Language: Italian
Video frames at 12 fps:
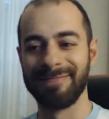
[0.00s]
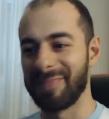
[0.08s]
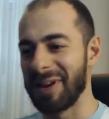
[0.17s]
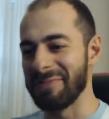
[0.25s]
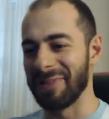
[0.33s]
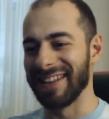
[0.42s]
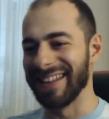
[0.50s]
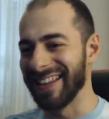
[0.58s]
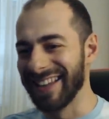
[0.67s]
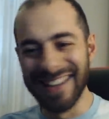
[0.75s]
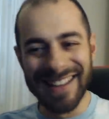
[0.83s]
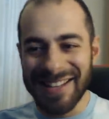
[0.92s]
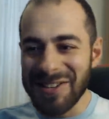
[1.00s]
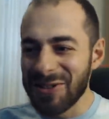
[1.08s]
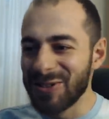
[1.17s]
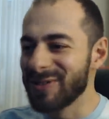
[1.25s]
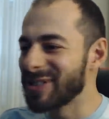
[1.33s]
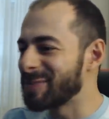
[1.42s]
Prima di
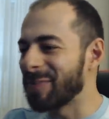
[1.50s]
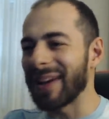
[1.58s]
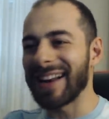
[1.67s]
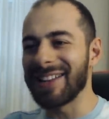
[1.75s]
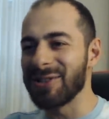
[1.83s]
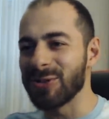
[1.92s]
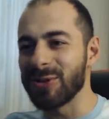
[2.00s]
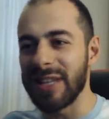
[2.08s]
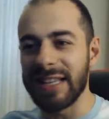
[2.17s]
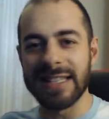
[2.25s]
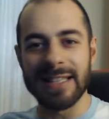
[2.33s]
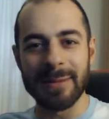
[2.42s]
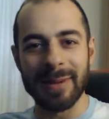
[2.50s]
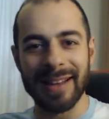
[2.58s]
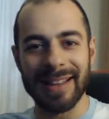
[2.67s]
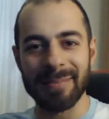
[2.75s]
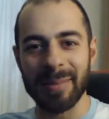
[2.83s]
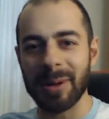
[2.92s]
sparare giudizi,
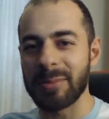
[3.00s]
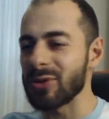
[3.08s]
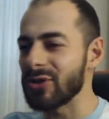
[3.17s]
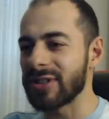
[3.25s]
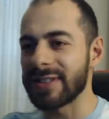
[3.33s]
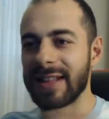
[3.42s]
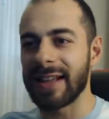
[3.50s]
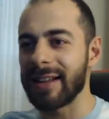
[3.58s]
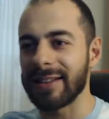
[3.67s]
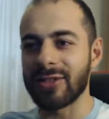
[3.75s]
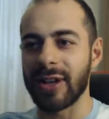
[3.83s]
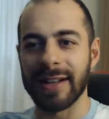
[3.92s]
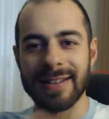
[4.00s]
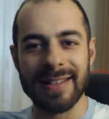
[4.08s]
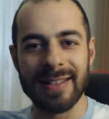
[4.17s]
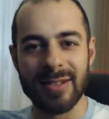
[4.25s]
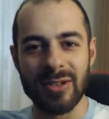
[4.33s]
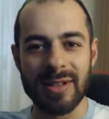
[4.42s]
perché proprio sta, cioè nel
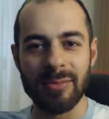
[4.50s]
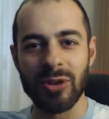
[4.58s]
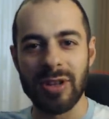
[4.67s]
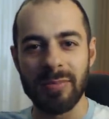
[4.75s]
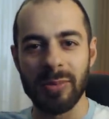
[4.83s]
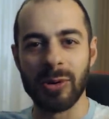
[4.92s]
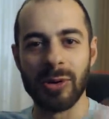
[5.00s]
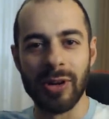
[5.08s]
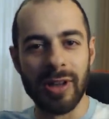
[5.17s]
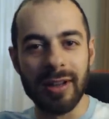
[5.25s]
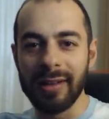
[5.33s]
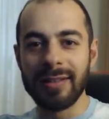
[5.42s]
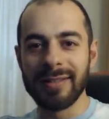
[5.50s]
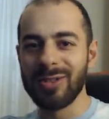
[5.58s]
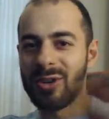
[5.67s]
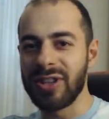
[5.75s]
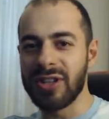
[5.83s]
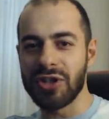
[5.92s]
senso siamo tipo
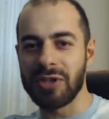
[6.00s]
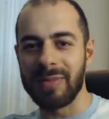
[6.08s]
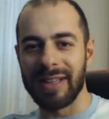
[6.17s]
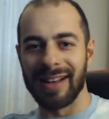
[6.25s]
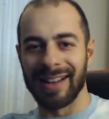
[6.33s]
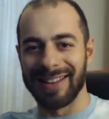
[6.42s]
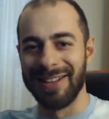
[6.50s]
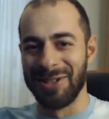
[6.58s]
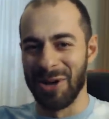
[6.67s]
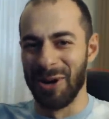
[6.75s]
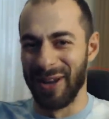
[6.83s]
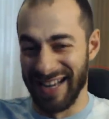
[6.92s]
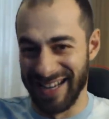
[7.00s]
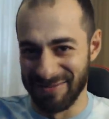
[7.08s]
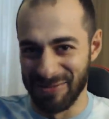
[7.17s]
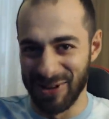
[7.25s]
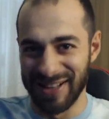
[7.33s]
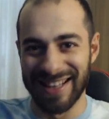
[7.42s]
noi 10.000 che
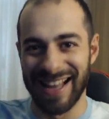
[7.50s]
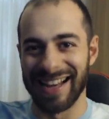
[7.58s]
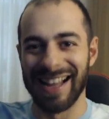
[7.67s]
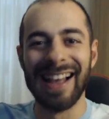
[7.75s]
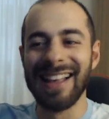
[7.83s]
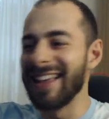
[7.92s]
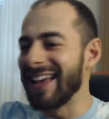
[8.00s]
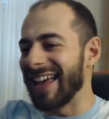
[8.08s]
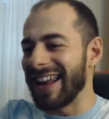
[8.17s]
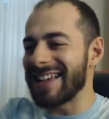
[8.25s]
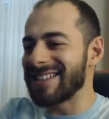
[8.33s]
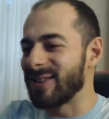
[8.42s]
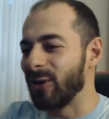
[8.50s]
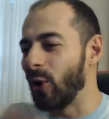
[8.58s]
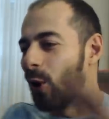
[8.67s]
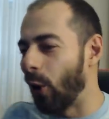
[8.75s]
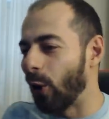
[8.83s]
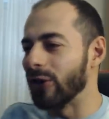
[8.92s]
giocheremo in Italia. E il resto
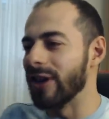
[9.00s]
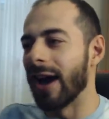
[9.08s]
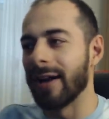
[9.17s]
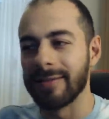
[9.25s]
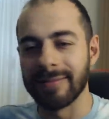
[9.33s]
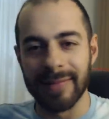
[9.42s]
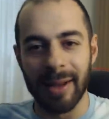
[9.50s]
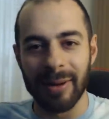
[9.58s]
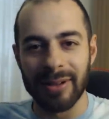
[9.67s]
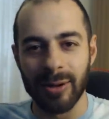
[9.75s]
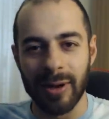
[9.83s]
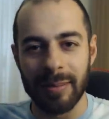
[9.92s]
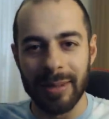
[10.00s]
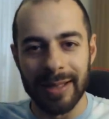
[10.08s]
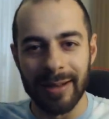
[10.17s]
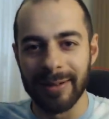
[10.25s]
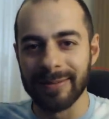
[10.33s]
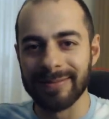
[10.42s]
lo odia, da quanto ho
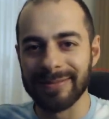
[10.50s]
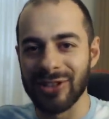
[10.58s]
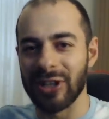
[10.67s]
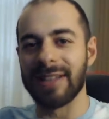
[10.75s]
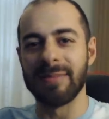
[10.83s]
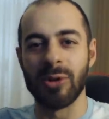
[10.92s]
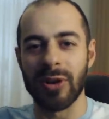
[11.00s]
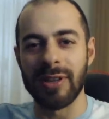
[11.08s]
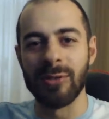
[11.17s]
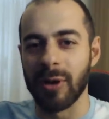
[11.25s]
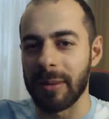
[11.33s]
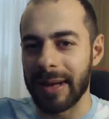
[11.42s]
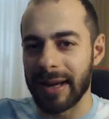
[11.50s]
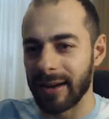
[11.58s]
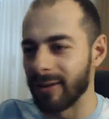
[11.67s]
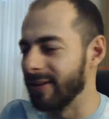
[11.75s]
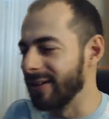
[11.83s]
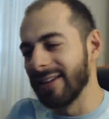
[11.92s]
capito. Cioè, tipo chiunque
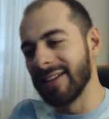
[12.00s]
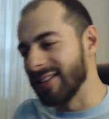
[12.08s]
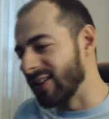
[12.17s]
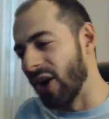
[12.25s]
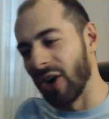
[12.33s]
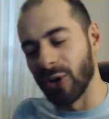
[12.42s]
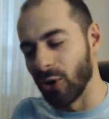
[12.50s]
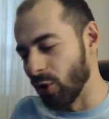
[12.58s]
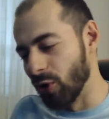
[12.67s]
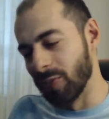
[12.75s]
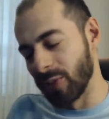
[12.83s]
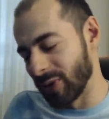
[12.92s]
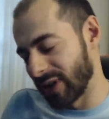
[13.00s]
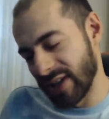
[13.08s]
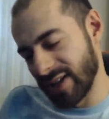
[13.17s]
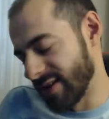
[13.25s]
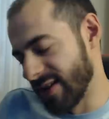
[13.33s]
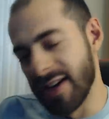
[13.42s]
parlo, no, non lo compro
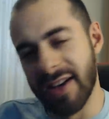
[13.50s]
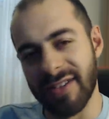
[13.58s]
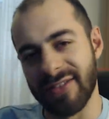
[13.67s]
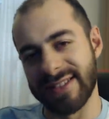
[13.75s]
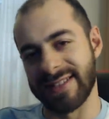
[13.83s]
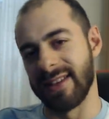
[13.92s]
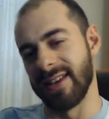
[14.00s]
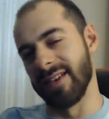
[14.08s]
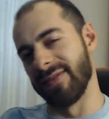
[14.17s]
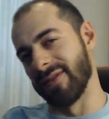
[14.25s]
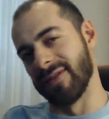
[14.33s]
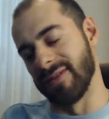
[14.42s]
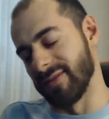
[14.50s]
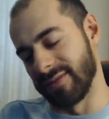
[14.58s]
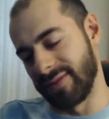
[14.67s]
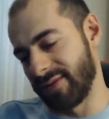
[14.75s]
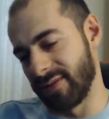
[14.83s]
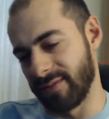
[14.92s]
perché fa
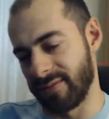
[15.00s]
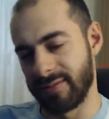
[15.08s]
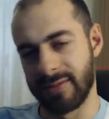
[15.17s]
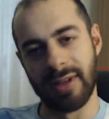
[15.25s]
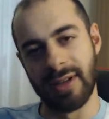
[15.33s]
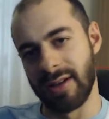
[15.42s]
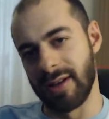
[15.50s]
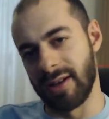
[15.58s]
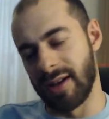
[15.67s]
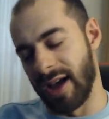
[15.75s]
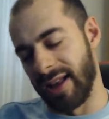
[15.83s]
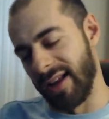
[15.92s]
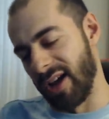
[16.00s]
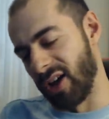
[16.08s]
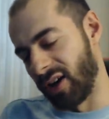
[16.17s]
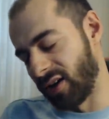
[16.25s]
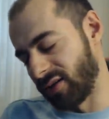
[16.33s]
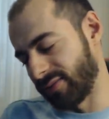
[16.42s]
schifo.
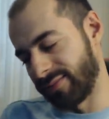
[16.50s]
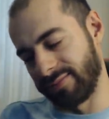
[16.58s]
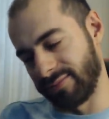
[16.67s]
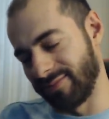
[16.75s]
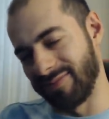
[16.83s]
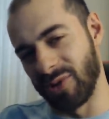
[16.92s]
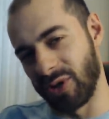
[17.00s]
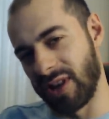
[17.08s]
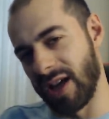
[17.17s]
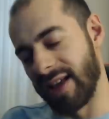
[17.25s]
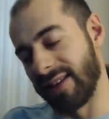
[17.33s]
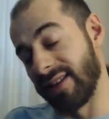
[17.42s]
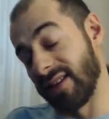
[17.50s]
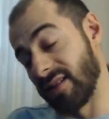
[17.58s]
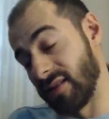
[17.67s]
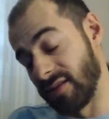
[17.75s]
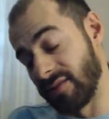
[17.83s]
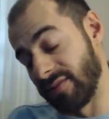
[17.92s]
Allora, importante.
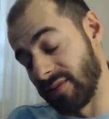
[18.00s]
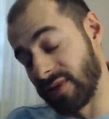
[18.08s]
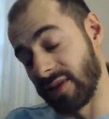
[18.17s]
Allora.